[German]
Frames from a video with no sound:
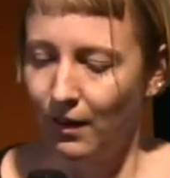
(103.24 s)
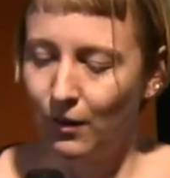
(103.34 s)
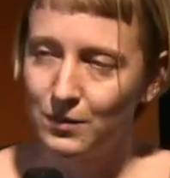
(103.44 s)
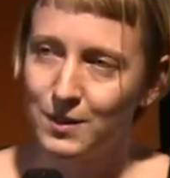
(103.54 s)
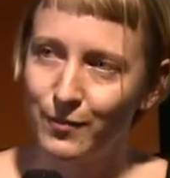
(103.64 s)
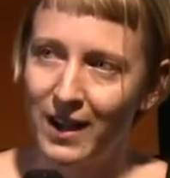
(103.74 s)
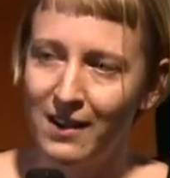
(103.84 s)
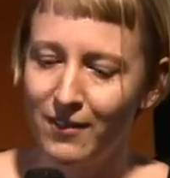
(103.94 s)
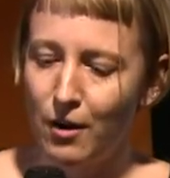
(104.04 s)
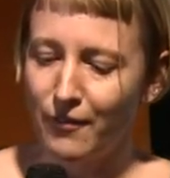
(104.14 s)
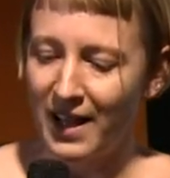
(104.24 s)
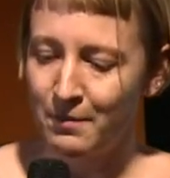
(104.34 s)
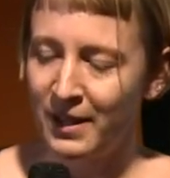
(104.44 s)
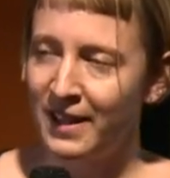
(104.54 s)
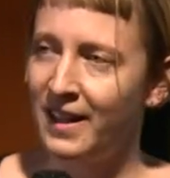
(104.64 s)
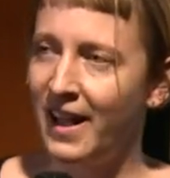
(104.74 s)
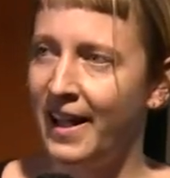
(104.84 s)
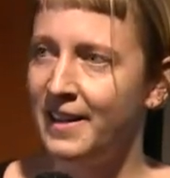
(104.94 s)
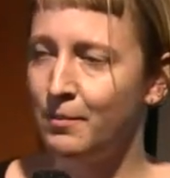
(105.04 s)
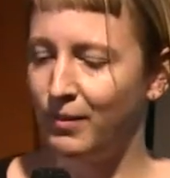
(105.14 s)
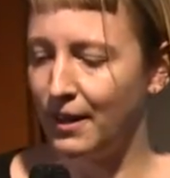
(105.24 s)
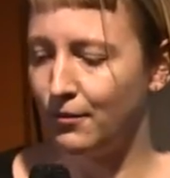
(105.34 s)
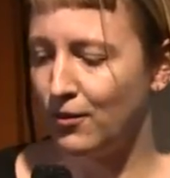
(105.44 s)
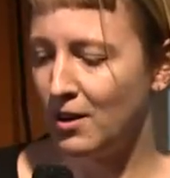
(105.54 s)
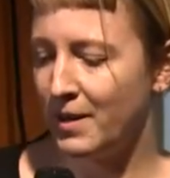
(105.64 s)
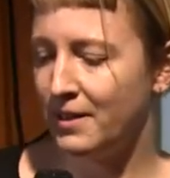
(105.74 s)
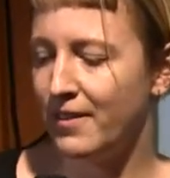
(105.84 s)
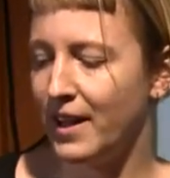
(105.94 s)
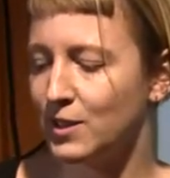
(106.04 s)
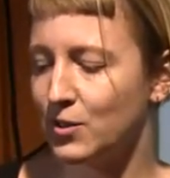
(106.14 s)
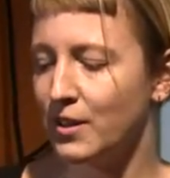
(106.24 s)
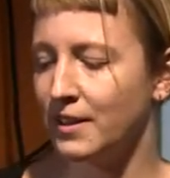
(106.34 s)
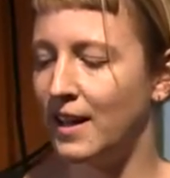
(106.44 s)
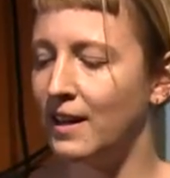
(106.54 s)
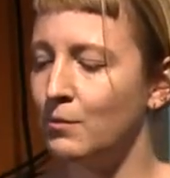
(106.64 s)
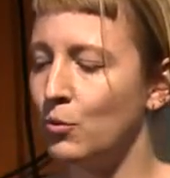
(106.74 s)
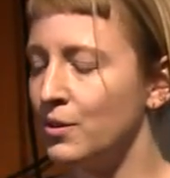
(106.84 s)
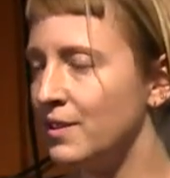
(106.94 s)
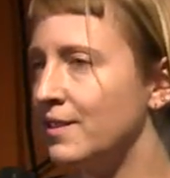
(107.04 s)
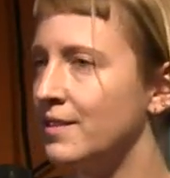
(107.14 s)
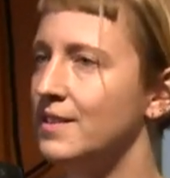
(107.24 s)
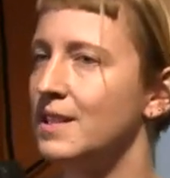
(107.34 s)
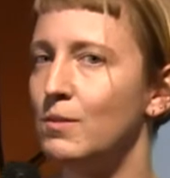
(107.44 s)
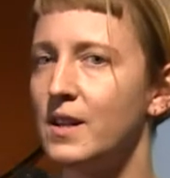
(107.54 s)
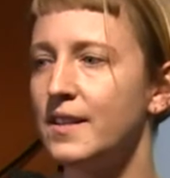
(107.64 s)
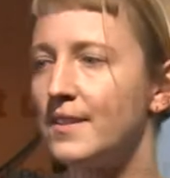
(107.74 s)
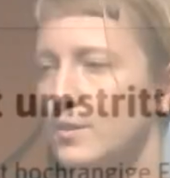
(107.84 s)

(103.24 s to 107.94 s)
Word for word: Und zwar war auf einmal eine Plattform, ein Werkzeug in aller Munde, nämlich